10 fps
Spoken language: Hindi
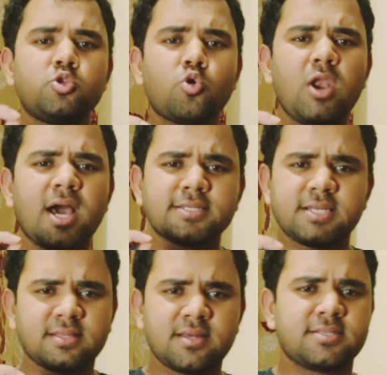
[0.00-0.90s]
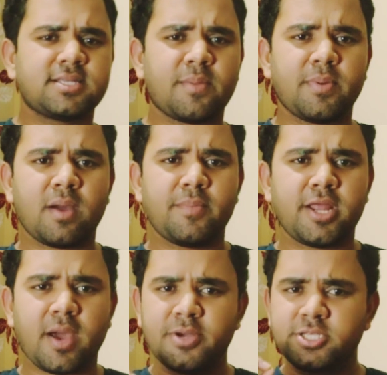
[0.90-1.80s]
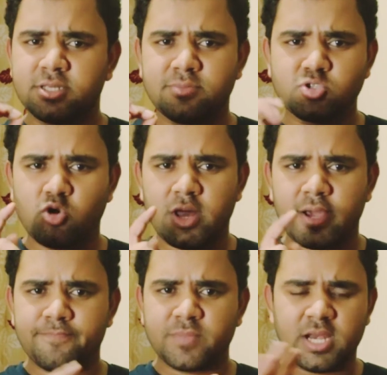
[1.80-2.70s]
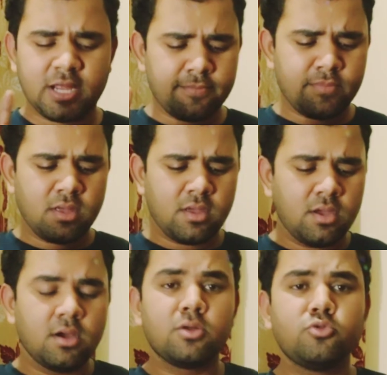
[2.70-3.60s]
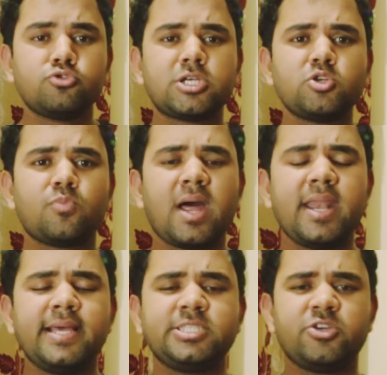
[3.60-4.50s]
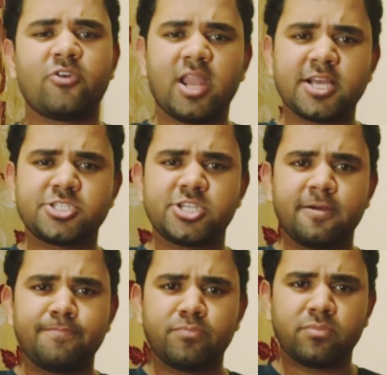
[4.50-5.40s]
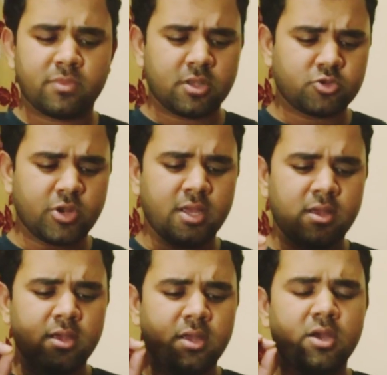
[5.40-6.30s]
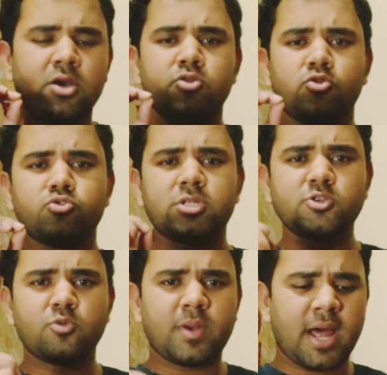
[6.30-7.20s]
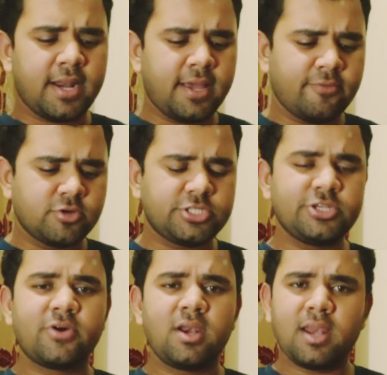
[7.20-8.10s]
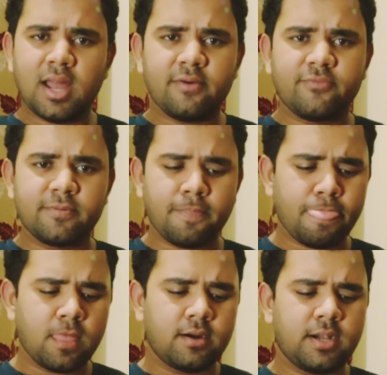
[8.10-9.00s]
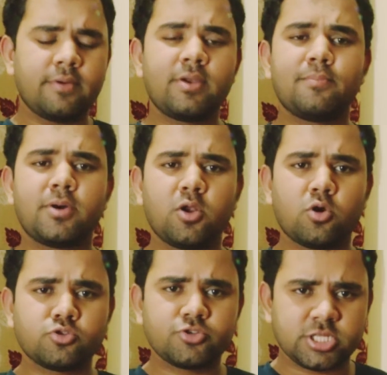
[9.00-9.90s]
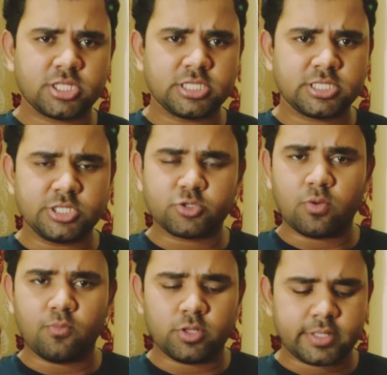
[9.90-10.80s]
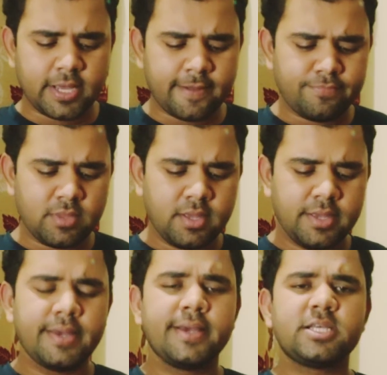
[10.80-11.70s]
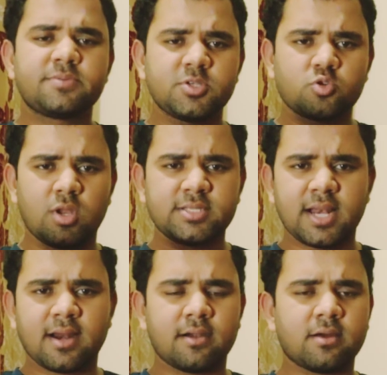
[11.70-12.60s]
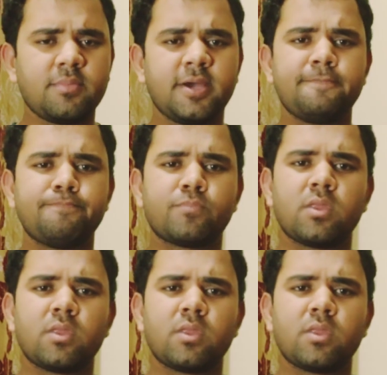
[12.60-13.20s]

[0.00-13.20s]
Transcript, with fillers: दो लाख सत्तर हज़ार रुपये का मैंने यहाँ पे सम छोड़ लिया क्लियर दूसरा जो प्लान है जीवन लक्ष्य सॉरी दूसरा जो प्लान है वो जीवन लाभ टेबल नंबर 936 जिसको हम बोलते हैं इसमें 16 साल का टर्म है